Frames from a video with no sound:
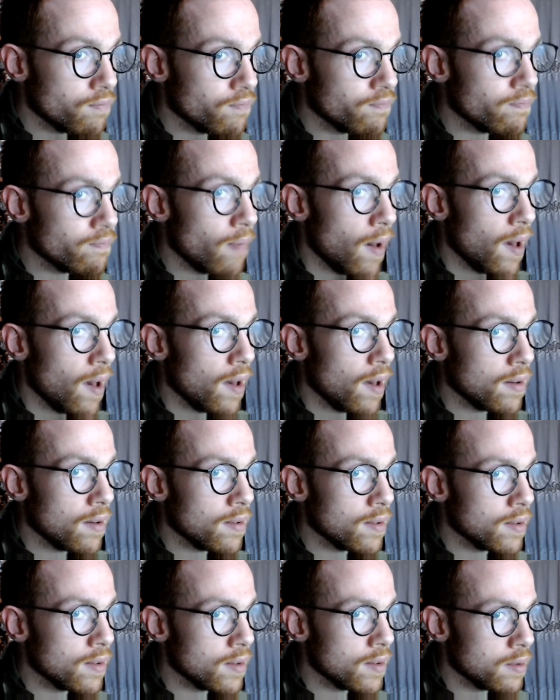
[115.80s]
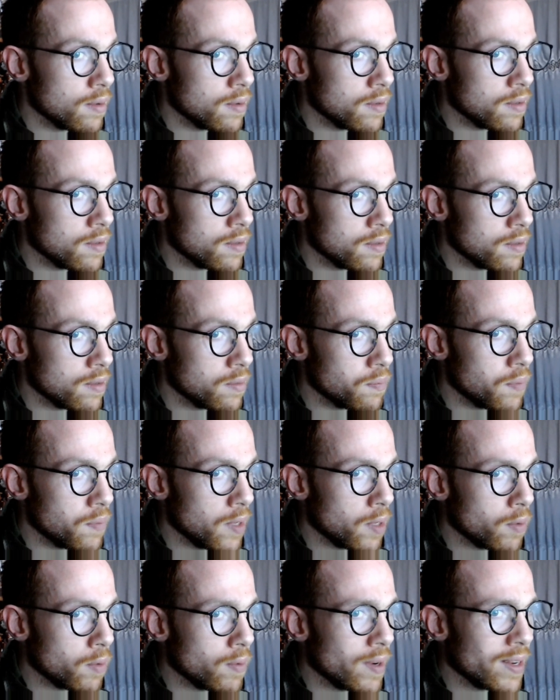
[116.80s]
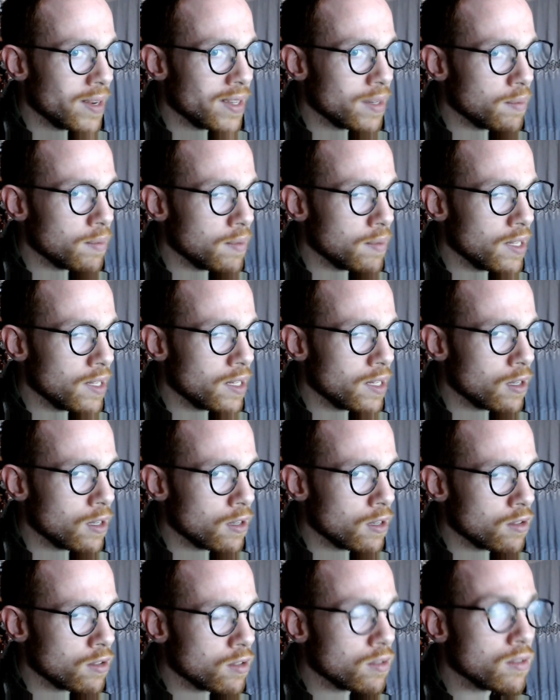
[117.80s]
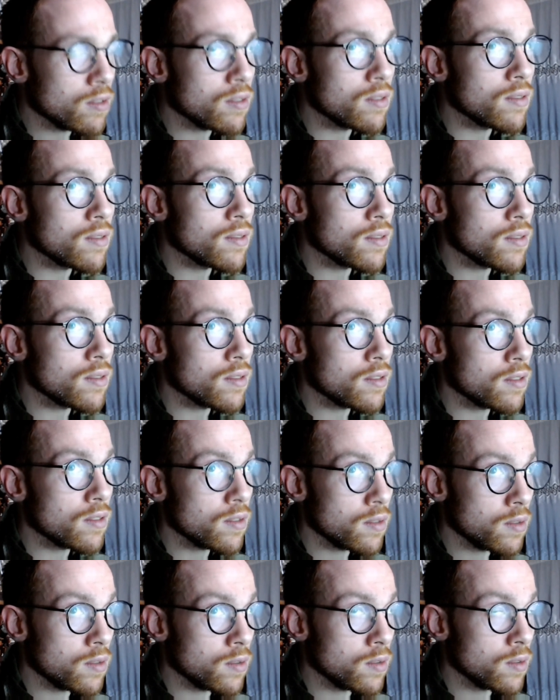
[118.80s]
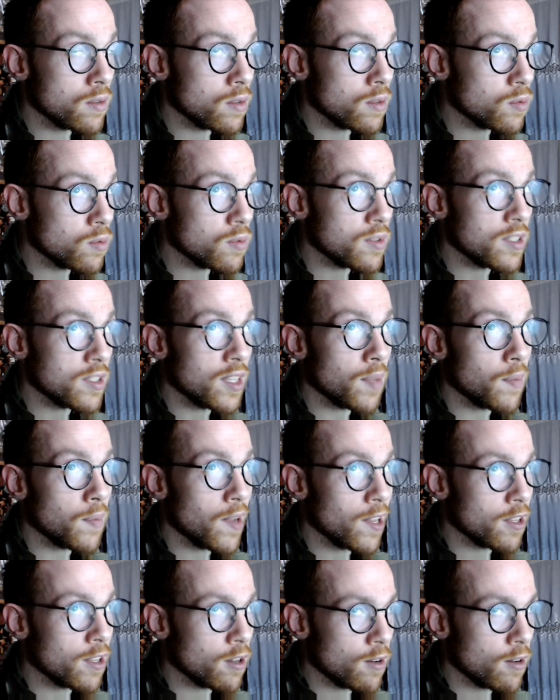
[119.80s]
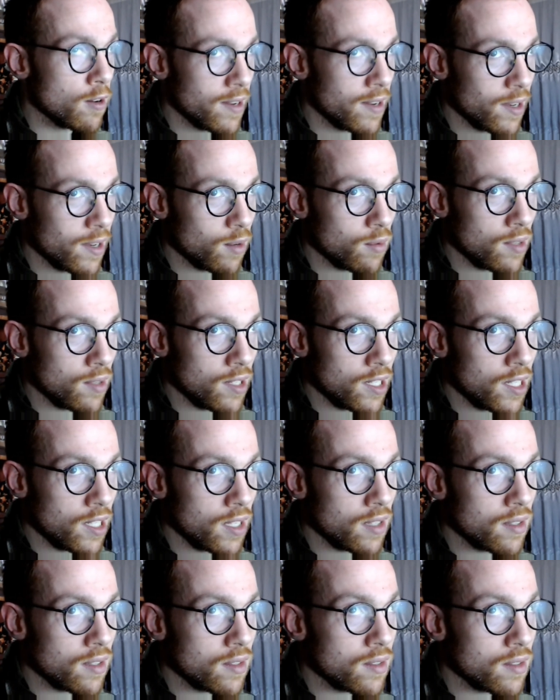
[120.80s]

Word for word: Ma eh, per quel che mi ricordo sono tutte belle donne, quindi